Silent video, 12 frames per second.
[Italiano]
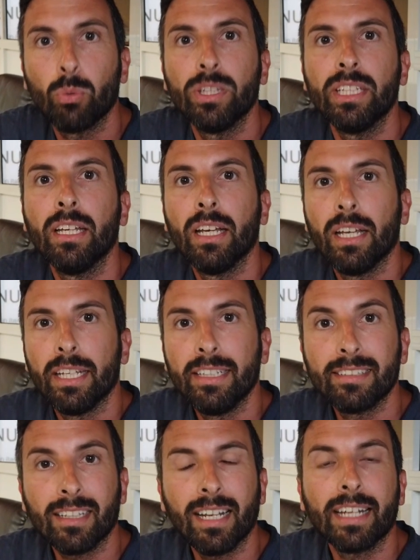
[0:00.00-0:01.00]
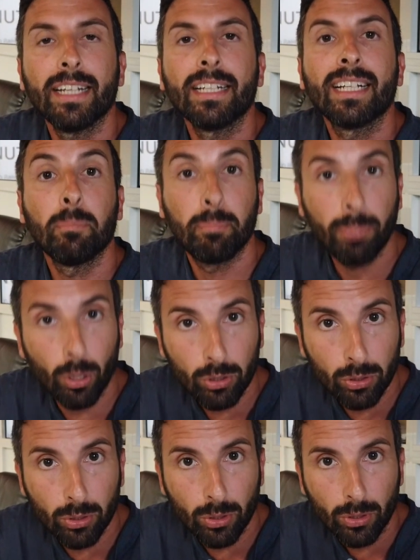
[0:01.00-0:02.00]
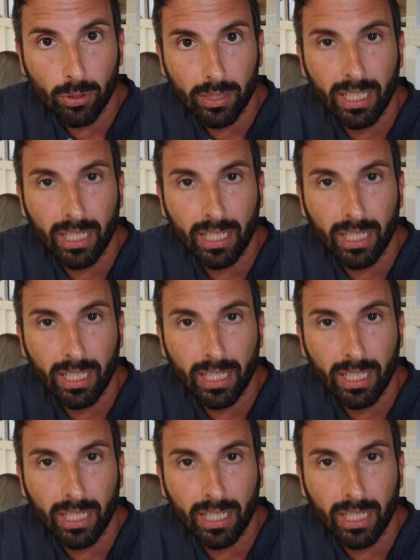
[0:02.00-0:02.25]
quindi installare il cappotto